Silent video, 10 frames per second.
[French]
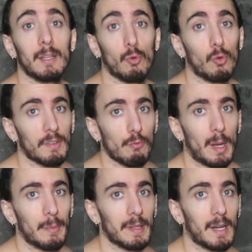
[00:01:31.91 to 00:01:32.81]
et donc ça vous
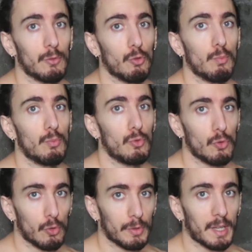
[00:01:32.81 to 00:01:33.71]
permettra de
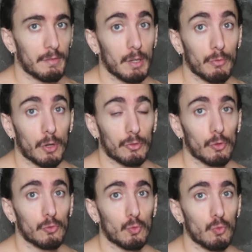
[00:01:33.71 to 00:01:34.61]
mieux travailler au
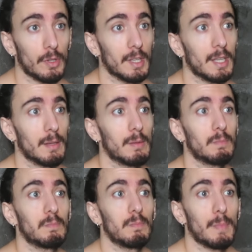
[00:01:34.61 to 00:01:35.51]
flusher du coude et
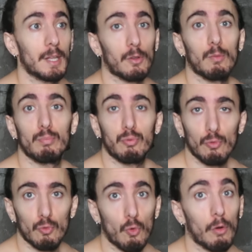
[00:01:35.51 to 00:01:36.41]
mettre
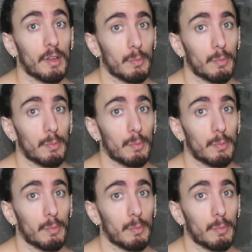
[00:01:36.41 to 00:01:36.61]
plus lourd,